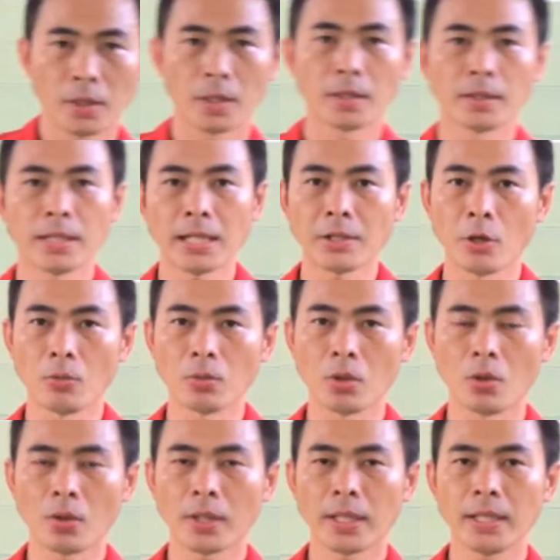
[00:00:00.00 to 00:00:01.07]
tác dụng
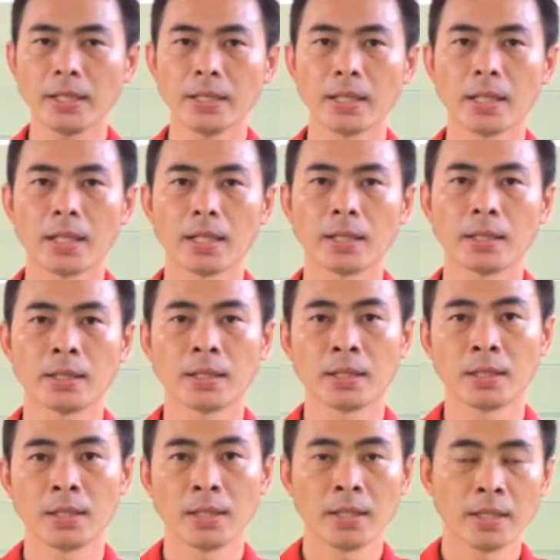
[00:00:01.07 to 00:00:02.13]
của cái ờ,
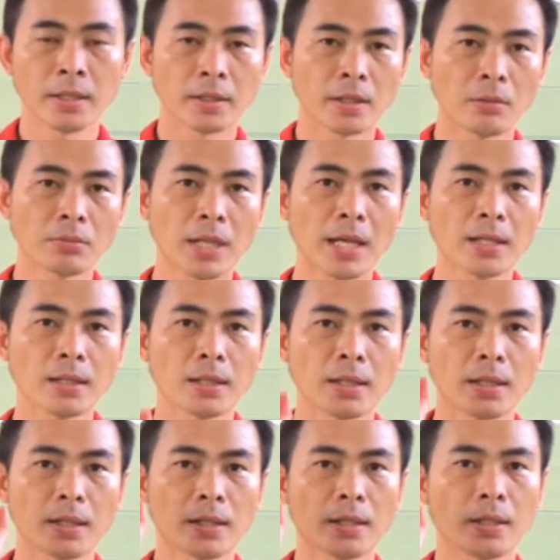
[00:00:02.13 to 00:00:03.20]
động tác
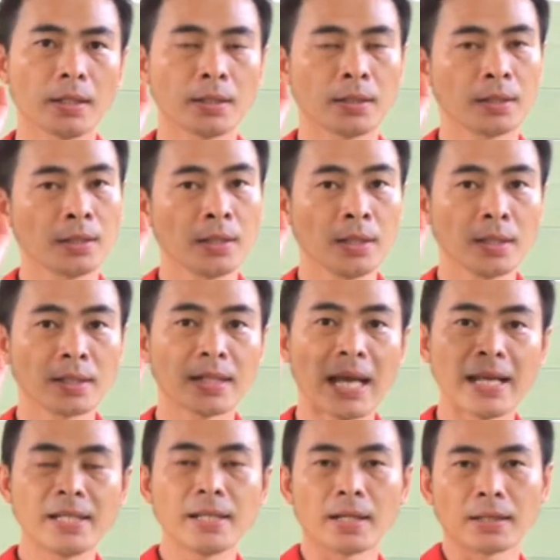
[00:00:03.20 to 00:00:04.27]

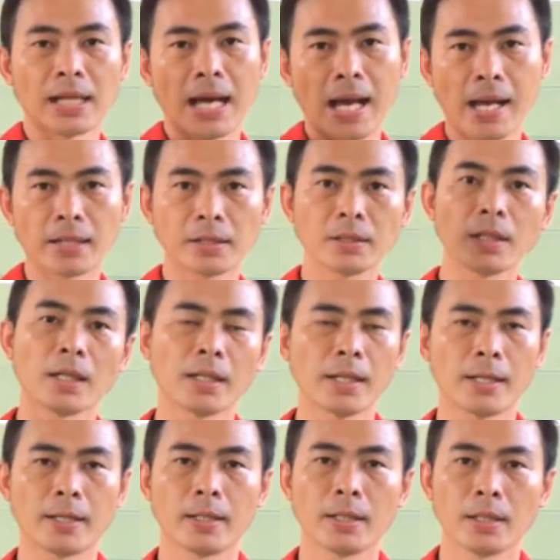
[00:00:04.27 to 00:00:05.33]
đẩy giật tạ trước ngực á
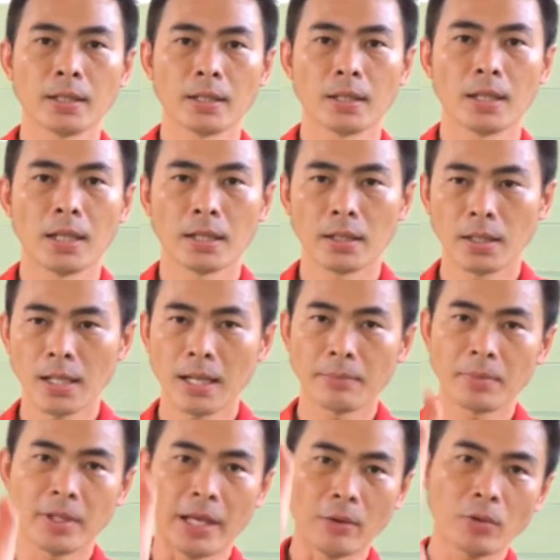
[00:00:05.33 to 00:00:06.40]
là nó làm
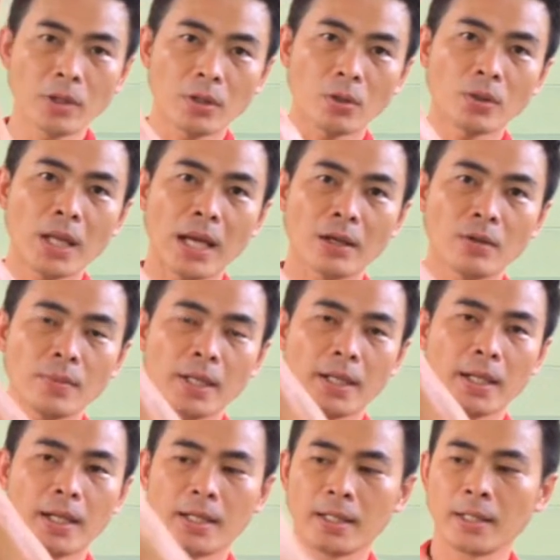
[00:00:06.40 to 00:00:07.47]
dẻo cái cổ tay của mình
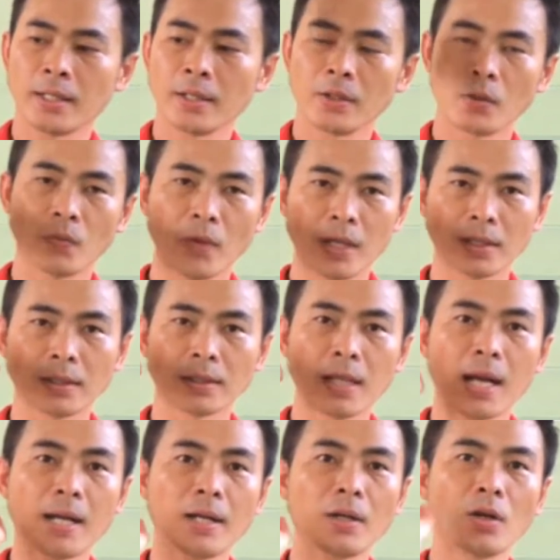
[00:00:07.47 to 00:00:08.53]
nè và
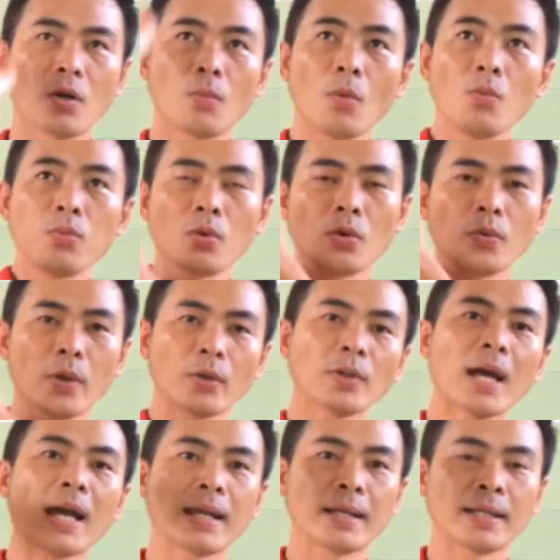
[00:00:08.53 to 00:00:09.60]
tăng cái độ bung của khuỷu tay